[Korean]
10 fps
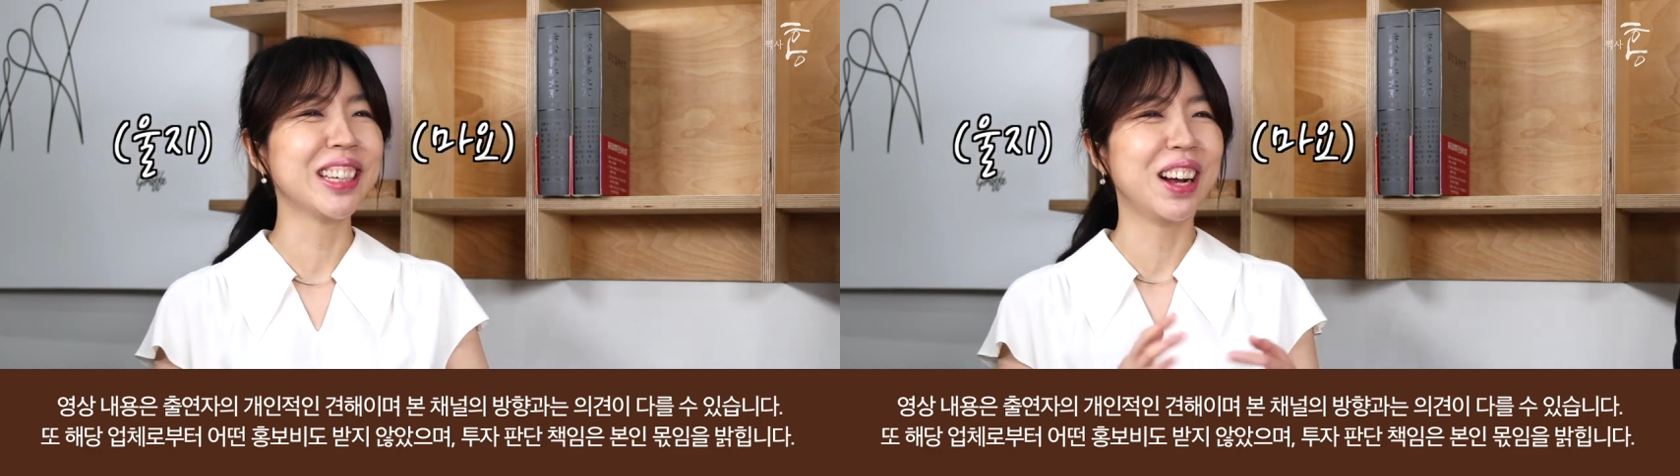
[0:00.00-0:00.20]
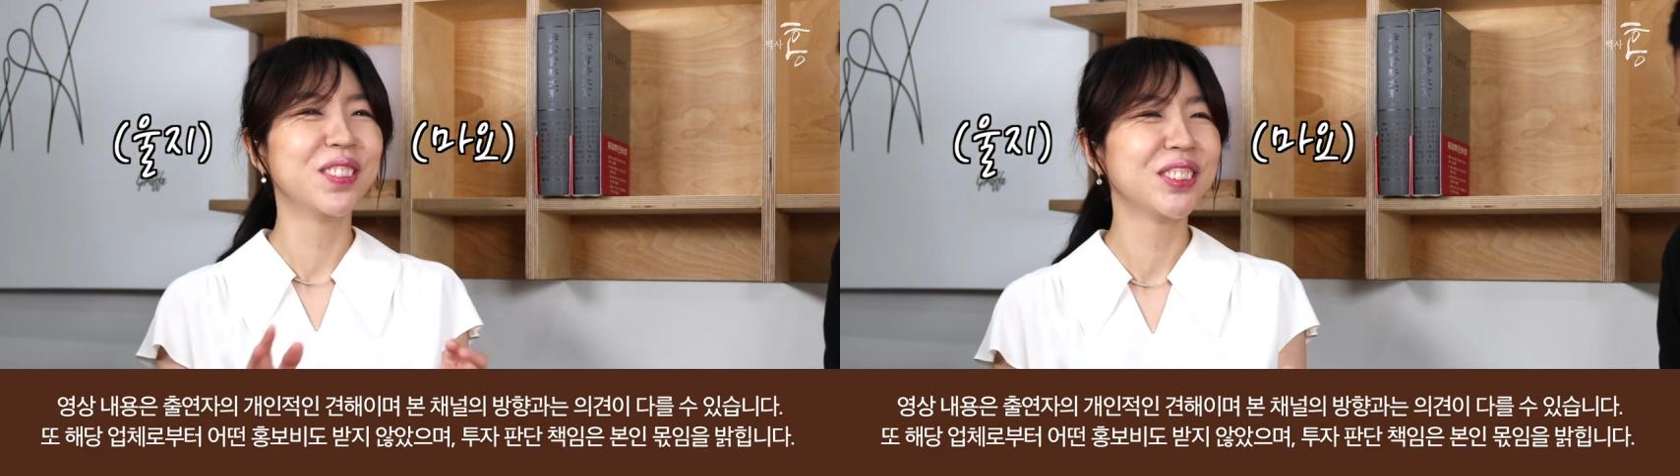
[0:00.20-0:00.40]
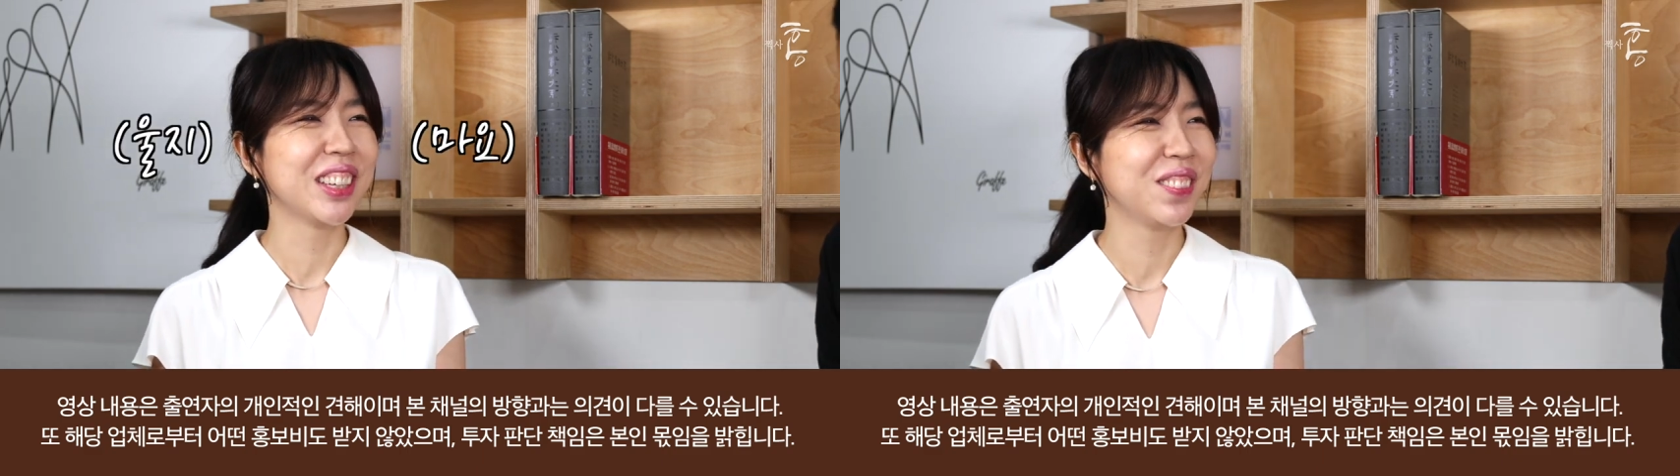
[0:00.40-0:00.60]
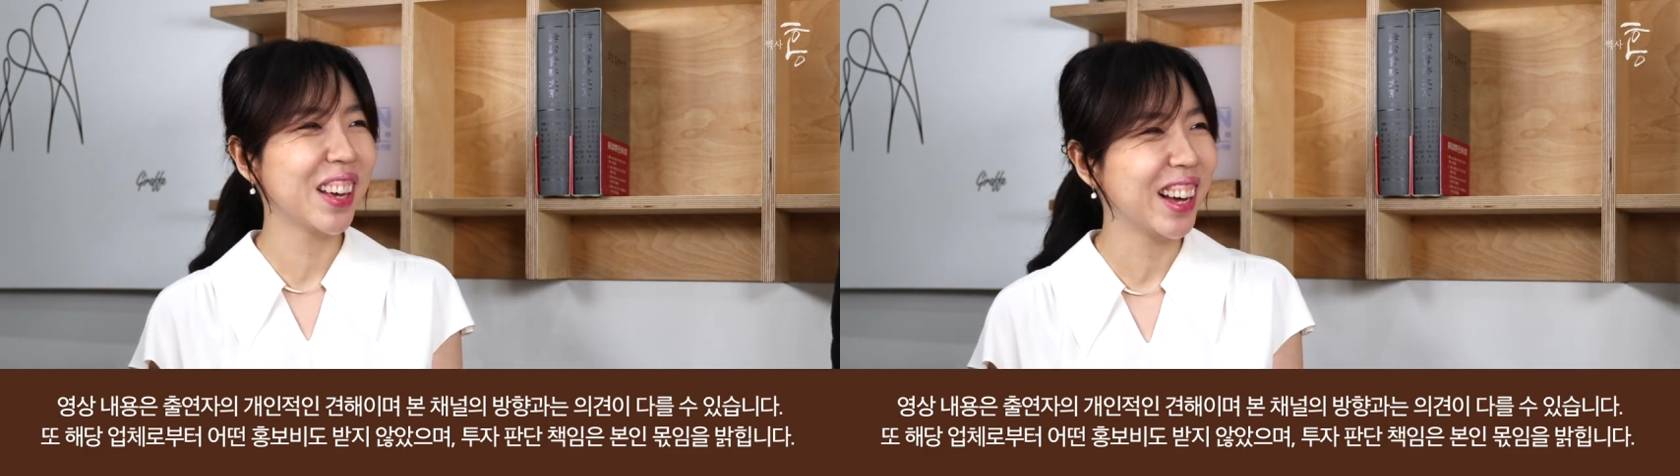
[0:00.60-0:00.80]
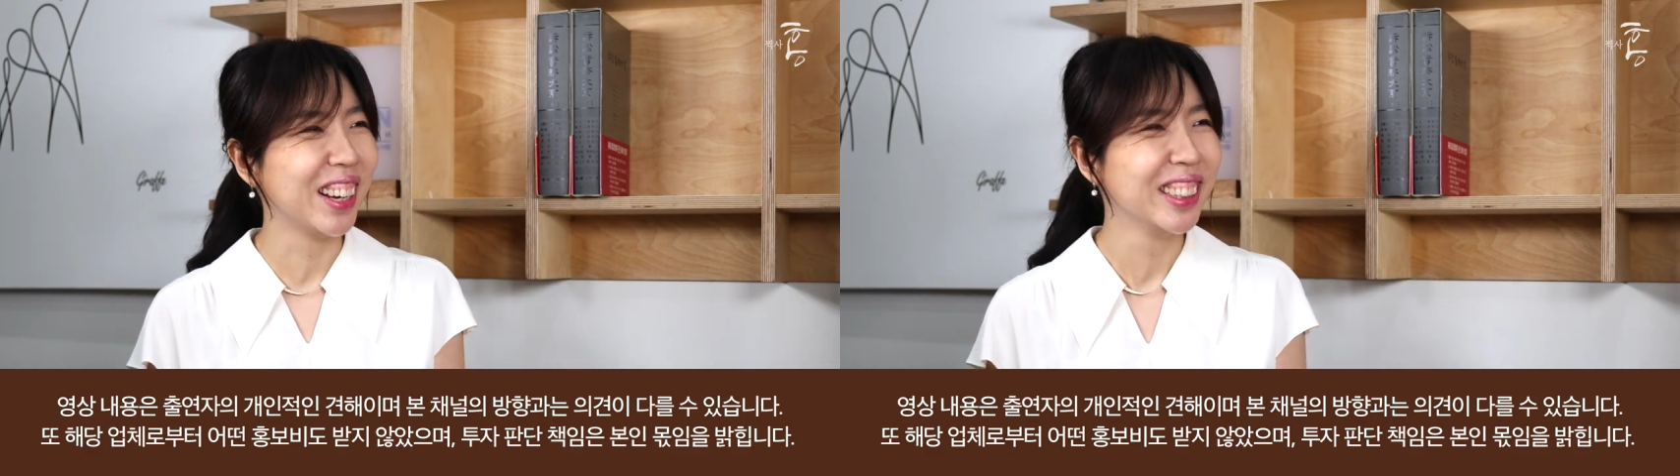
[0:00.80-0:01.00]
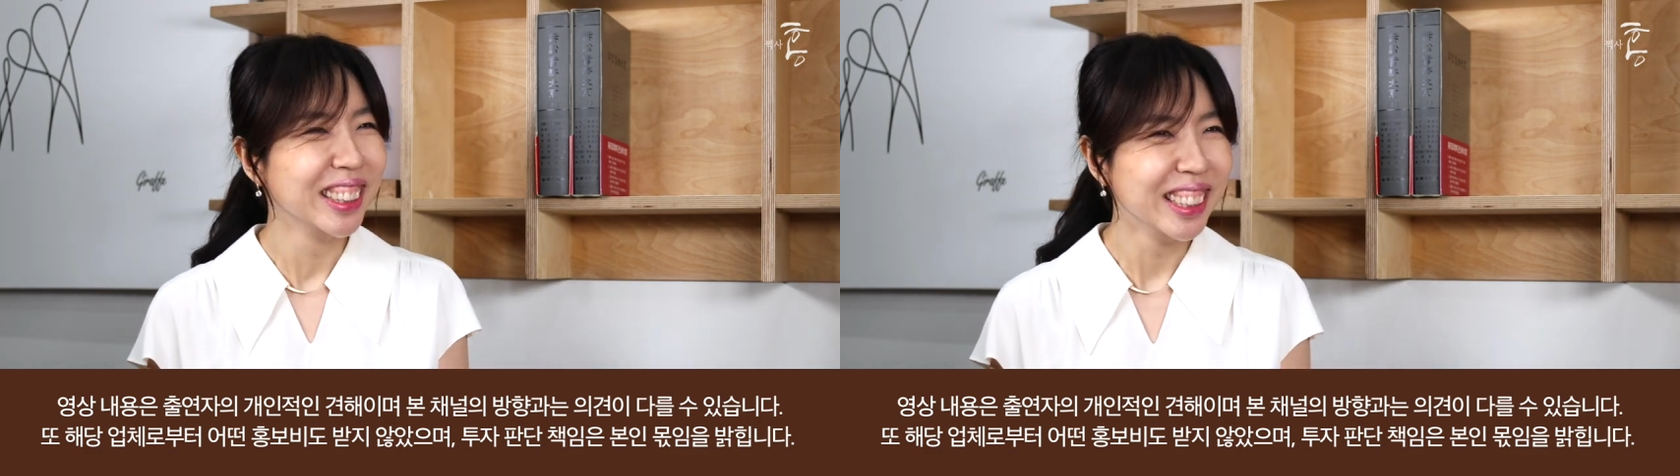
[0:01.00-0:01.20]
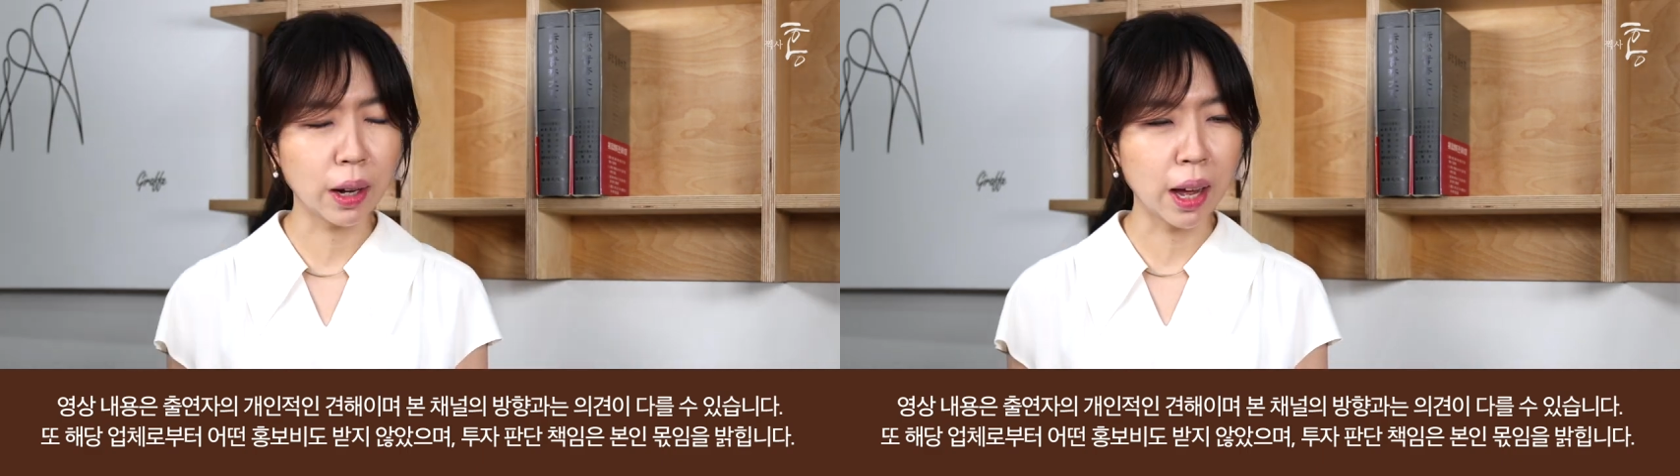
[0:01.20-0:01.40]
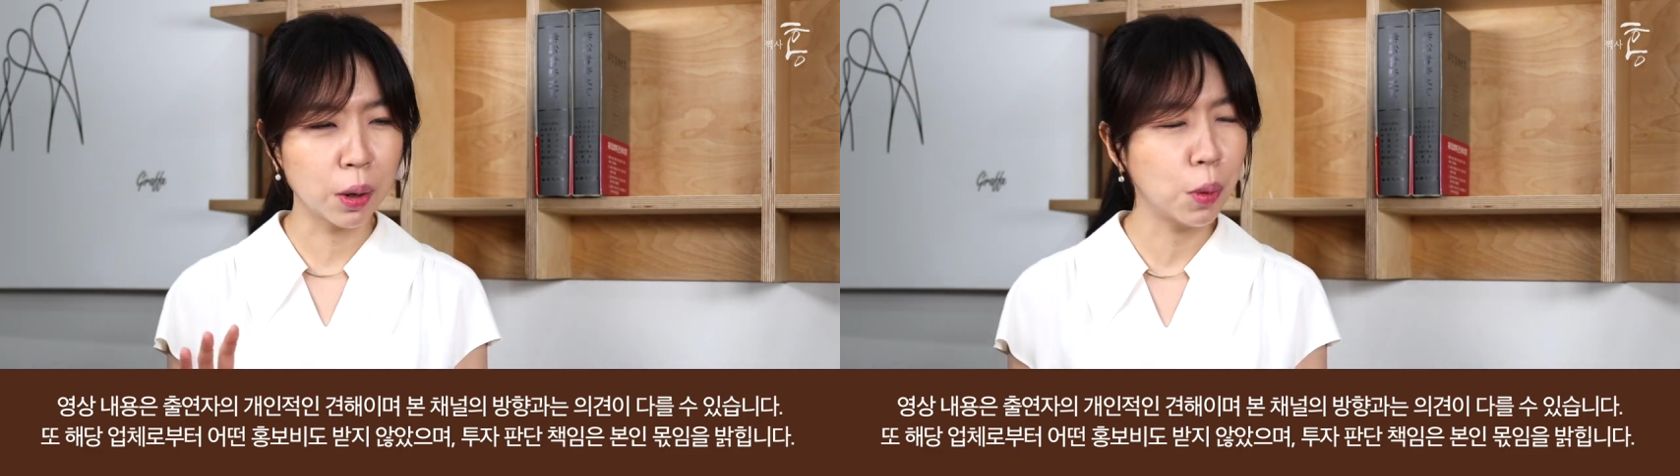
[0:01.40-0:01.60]
잘못되면
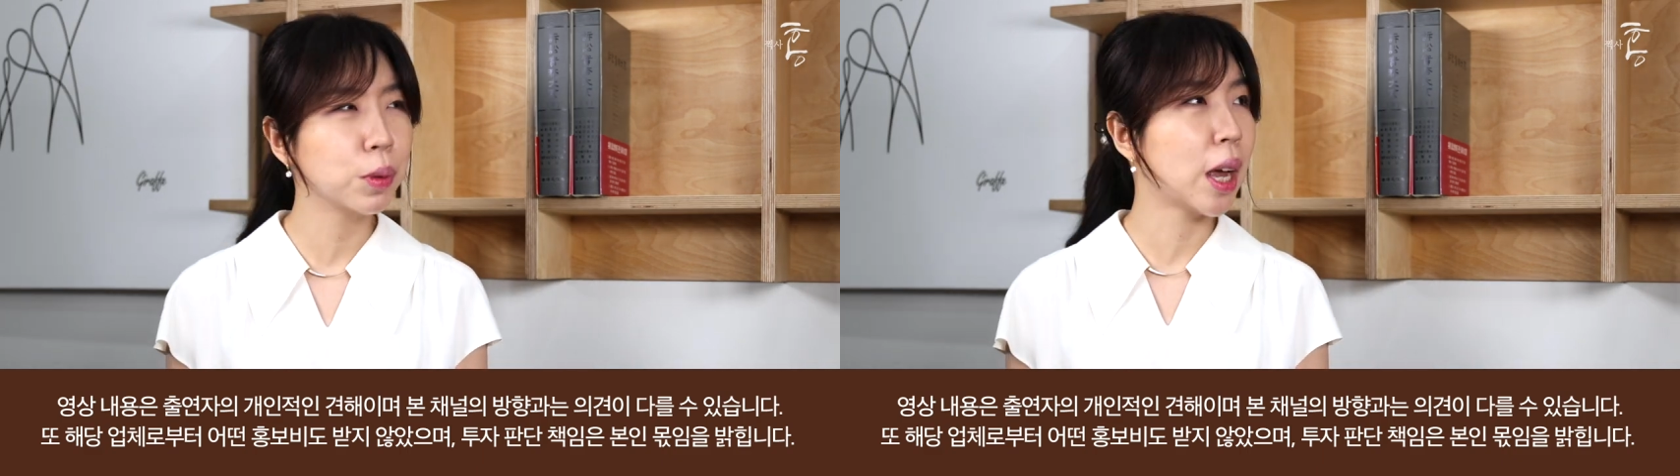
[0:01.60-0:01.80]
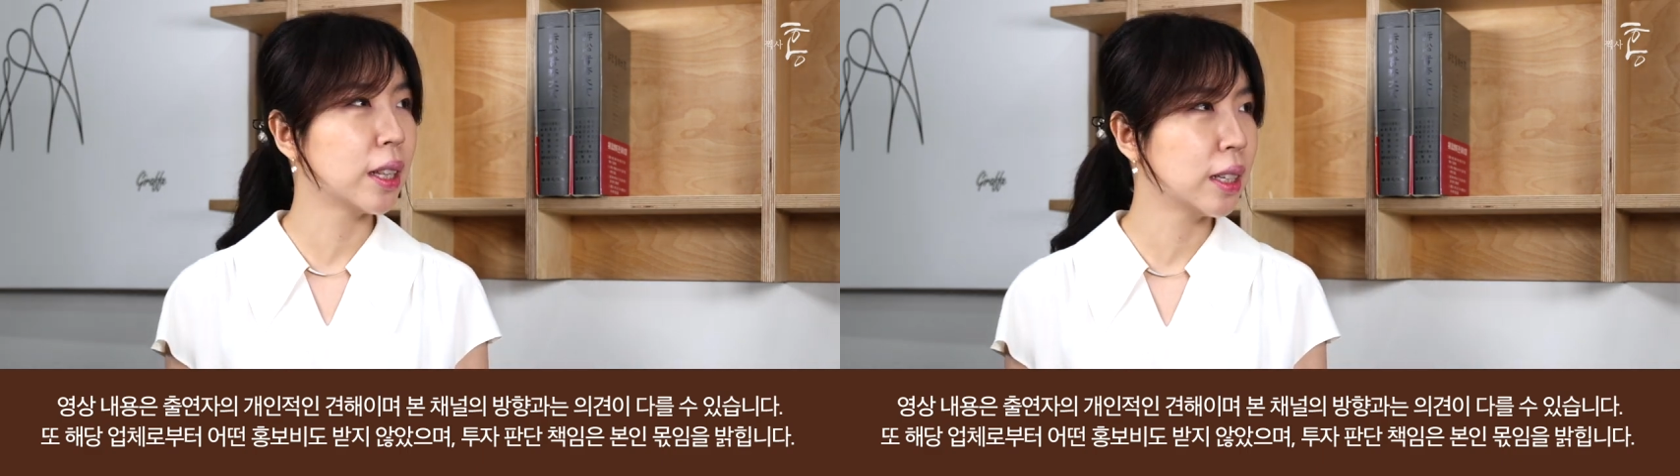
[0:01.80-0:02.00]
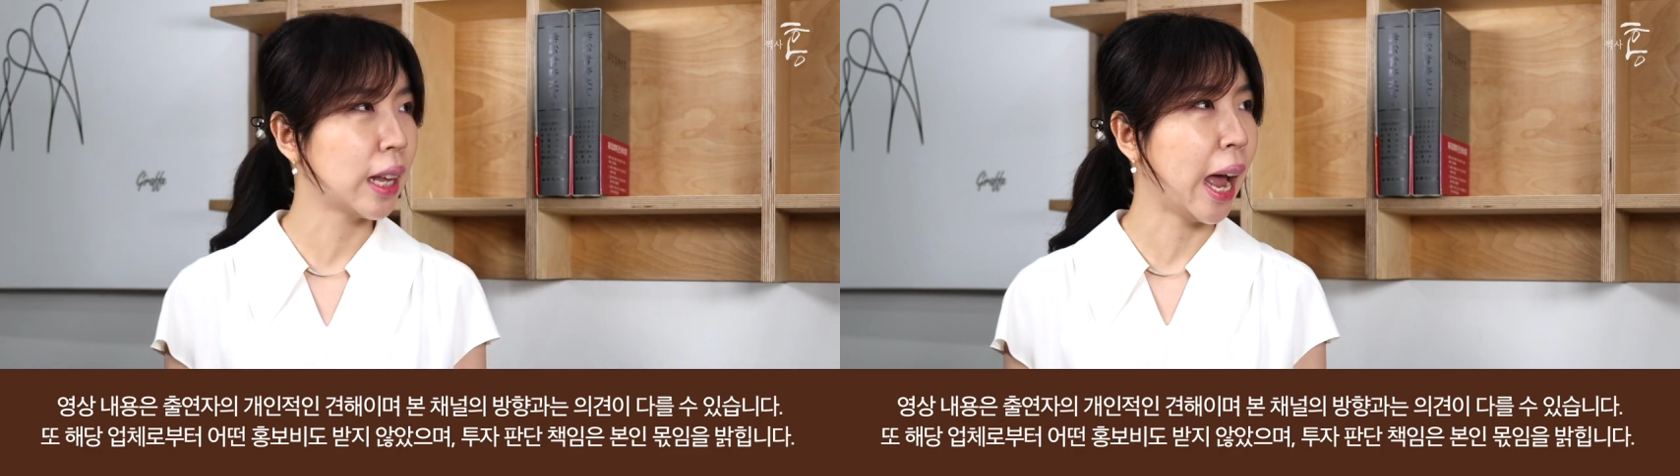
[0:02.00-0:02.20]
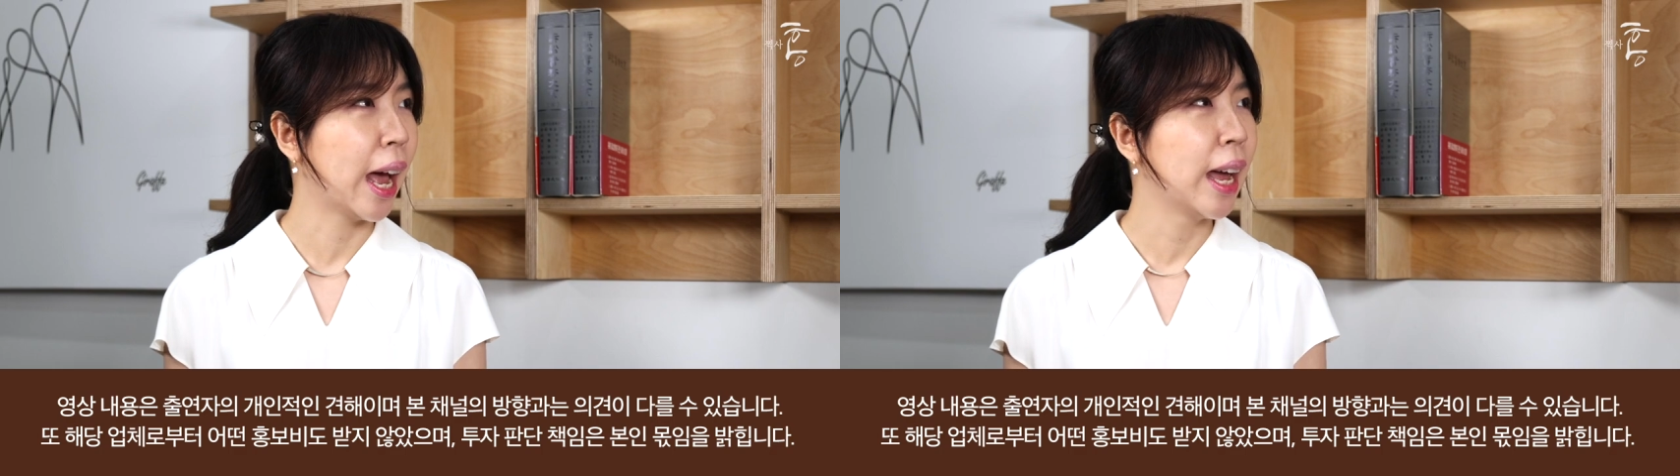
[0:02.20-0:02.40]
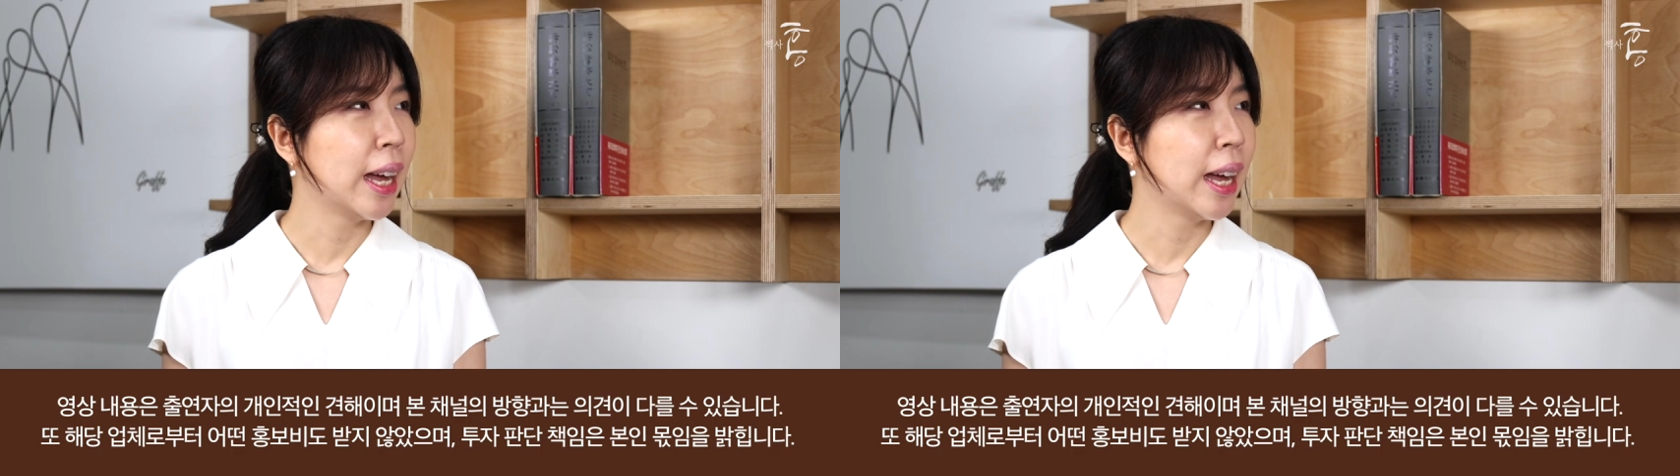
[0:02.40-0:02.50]
공사는 다